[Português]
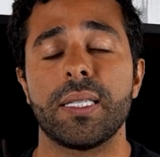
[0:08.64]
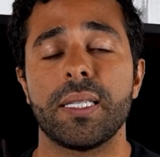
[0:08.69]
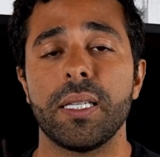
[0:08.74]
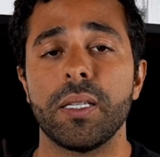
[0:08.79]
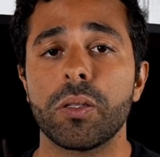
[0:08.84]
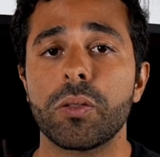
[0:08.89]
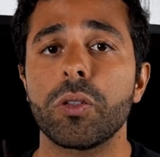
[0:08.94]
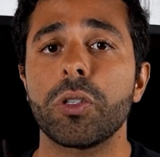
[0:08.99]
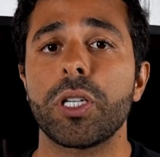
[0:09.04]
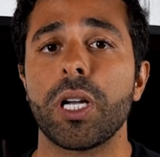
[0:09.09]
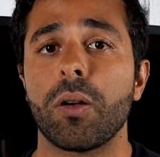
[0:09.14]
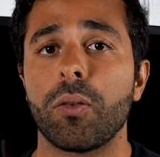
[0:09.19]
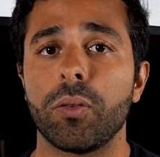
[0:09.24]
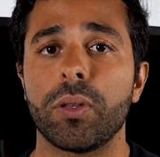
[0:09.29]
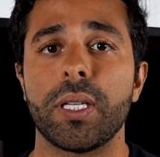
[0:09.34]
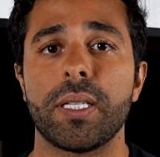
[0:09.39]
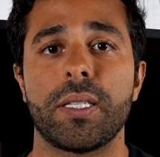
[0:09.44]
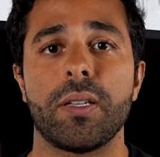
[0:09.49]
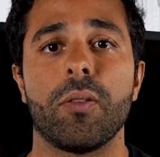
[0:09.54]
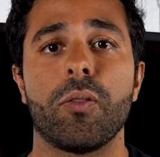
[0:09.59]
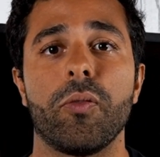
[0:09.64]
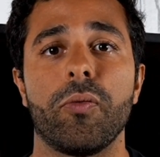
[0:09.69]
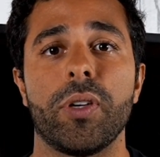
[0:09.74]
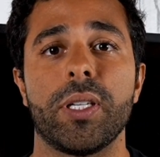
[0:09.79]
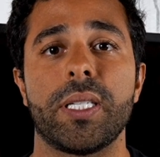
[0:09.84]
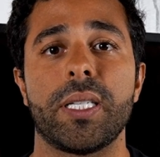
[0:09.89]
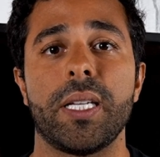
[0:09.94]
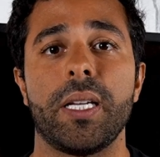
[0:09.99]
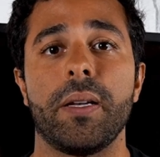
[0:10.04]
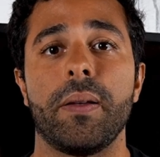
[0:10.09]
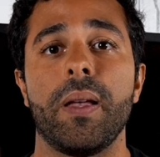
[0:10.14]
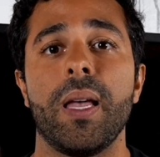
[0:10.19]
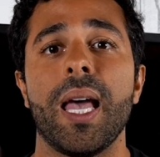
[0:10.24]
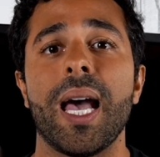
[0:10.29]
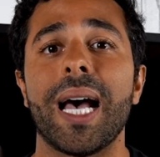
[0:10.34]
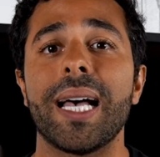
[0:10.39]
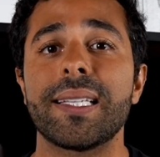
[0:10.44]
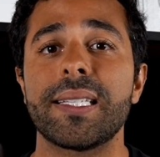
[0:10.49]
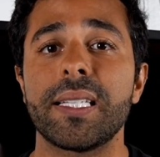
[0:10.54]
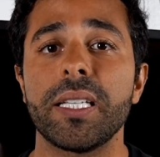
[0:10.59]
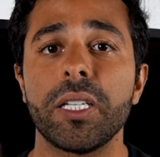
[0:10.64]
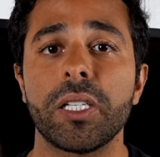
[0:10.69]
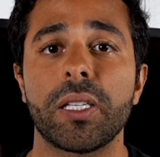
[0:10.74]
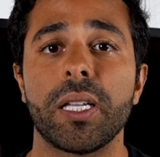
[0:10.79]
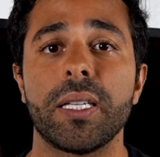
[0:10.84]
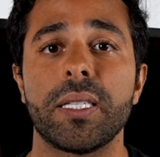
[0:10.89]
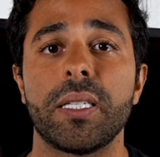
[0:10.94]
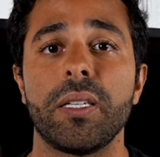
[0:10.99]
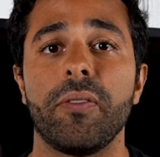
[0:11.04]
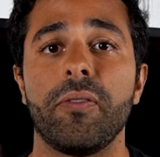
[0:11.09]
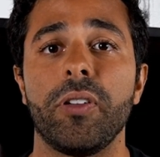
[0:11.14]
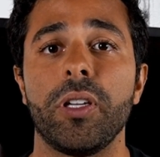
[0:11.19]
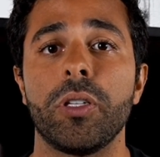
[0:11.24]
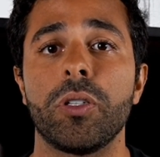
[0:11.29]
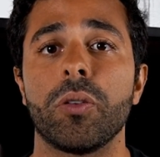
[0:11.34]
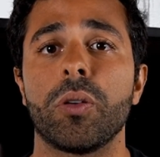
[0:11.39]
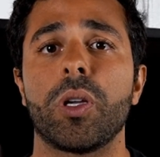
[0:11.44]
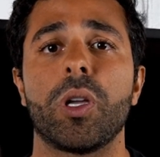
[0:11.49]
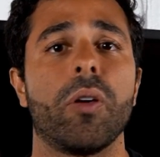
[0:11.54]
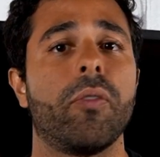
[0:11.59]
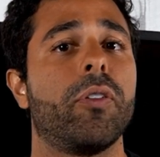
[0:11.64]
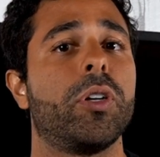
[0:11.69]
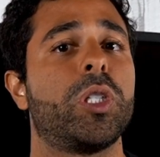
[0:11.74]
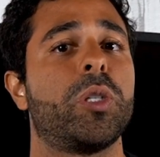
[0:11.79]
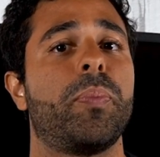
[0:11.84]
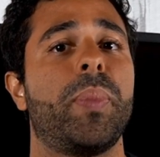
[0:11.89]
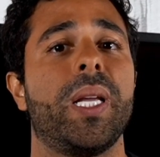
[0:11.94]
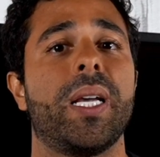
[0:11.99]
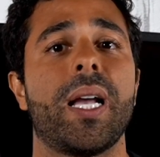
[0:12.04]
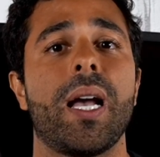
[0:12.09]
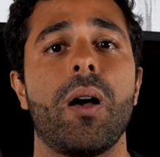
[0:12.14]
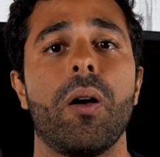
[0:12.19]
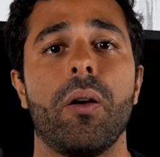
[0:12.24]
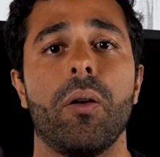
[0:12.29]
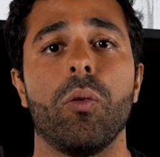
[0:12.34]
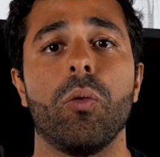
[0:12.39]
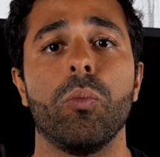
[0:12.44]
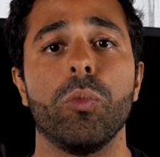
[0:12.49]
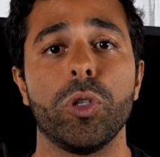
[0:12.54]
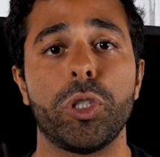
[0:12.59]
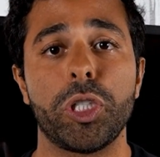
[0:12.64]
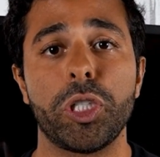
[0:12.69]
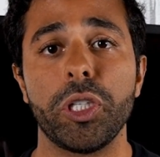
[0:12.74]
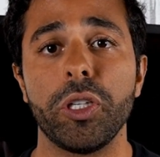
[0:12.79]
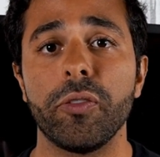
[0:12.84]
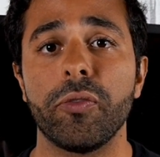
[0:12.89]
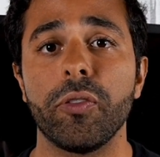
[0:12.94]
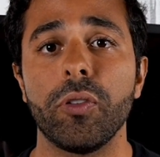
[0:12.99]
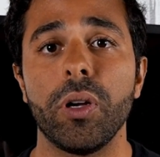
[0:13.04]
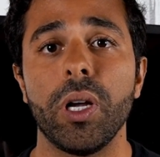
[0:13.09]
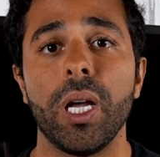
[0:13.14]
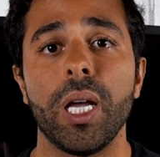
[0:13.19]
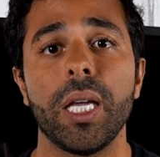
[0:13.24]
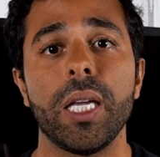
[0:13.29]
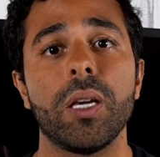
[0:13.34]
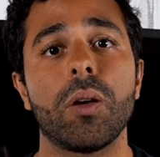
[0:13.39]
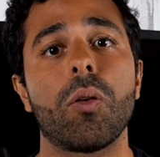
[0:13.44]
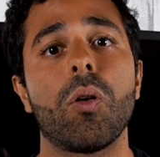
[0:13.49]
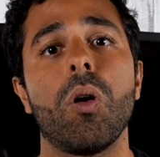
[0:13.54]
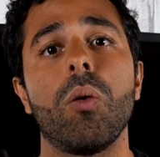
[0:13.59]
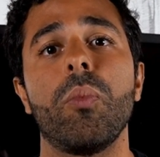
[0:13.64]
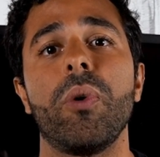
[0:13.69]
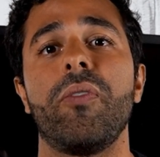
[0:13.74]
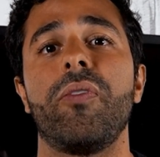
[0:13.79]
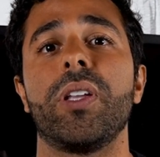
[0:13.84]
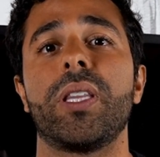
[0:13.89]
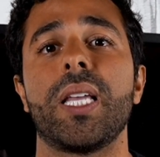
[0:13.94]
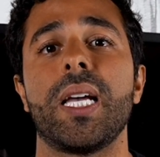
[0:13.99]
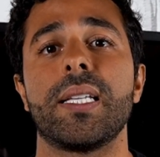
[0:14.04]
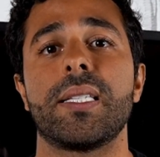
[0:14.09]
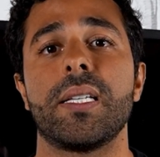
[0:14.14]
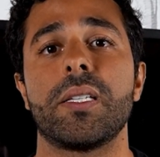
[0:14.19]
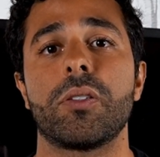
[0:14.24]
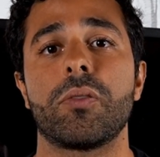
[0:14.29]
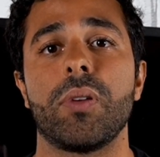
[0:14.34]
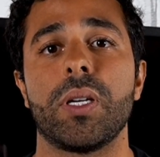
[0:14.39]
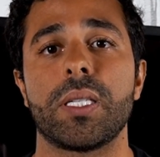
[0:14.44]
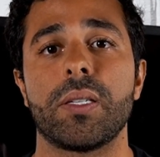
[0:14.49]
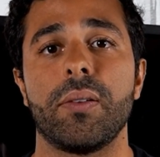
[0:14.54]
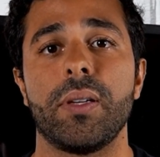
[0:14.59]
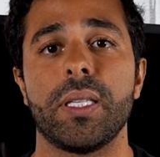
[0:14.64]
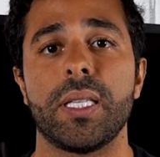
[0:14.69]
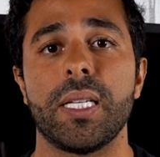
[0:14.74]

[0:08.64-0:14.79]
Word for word: Se isso já aconteceu com você, assista esse vídeo que eu vou explicar o motivo e como evitar essa situação